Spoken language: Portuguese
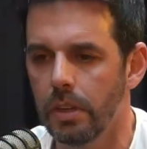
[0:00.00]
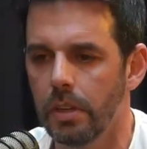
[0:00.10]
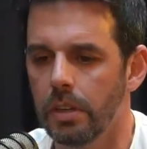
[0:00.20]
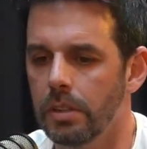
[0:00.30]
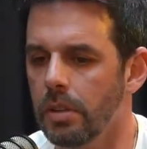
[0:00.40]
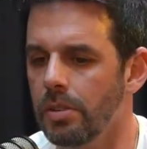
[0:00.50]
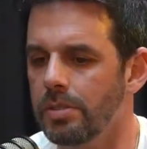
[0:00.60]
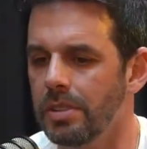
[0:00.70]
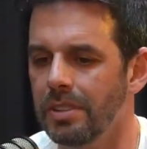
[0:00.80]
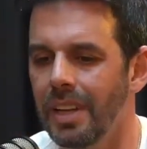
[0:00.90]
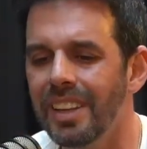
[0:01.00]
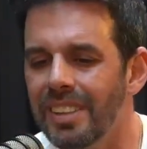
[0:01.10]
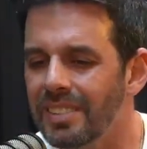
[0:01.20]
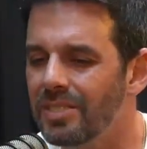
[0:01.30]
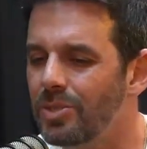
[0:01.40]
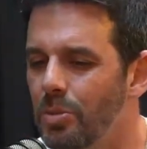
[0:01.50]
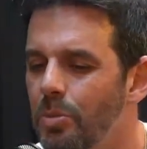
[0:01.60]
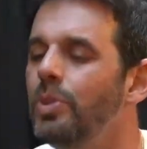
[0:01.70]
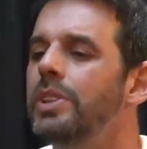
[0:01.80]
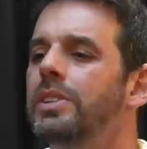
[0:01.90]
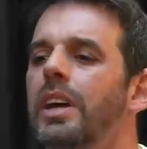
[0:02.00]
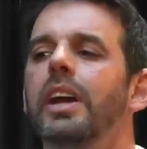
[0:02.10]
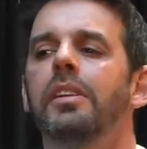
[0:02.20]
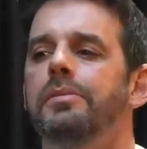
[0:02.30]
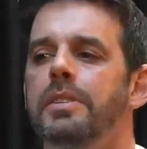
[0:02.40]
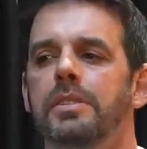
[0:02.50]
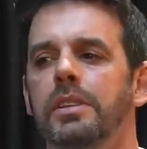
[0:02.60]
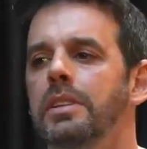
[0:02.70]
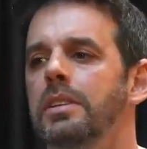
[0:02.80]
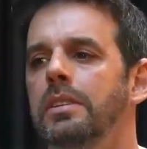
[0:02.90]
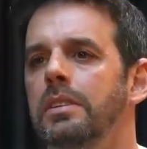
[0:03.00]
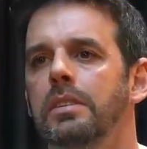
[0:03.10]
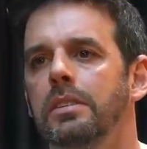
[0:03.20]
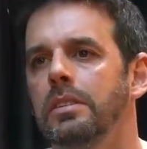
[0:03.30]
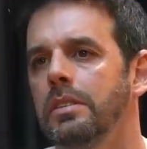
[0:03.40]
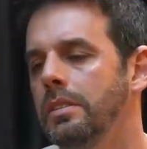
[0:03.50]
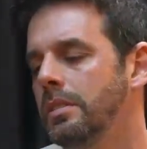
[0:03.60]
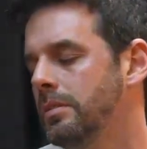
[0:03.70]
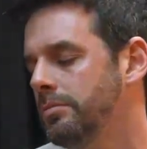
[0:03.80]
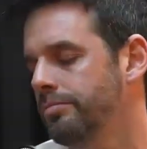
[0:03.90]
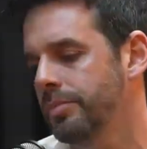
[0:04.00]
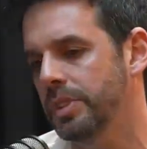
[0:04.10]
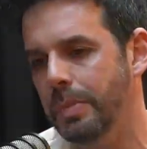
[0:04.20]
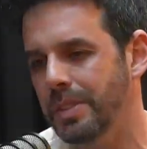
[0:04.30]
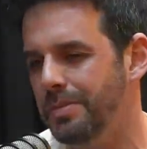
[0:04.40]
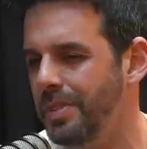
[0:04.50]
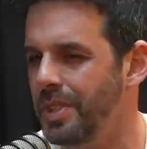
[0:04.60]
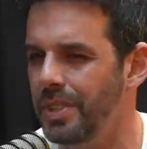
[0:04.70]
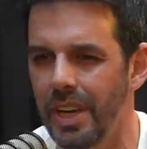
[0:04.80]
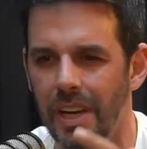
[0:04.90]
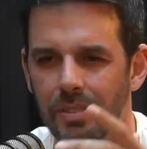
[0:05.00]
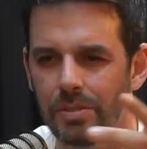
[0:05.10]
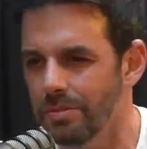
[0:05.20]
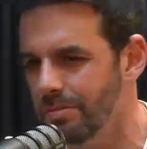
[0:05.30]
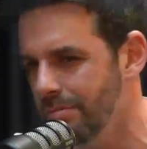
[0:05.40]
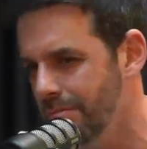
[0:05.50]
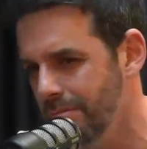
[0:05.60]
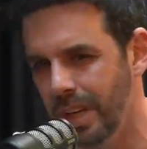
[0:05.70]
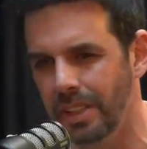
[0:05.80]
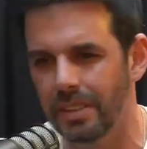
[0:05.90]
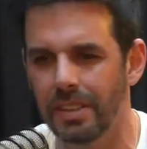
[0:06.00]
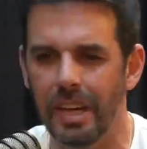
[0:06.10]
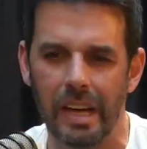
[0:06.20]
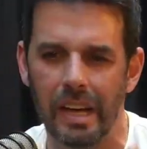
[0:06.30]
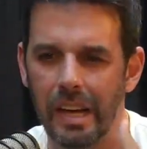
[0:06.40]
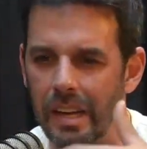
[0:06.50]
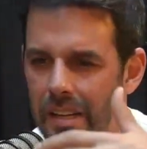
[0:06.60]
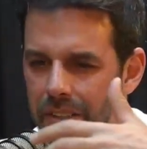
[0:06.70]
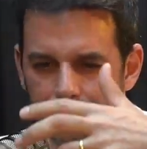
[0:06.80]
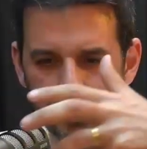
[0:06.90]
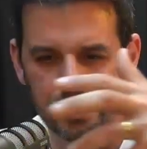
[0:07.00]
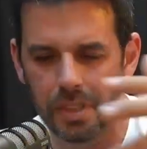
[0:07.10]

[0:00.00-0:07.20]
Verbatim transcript: Então, assim, nada com muita ênfase em espaço fechado, maquinários,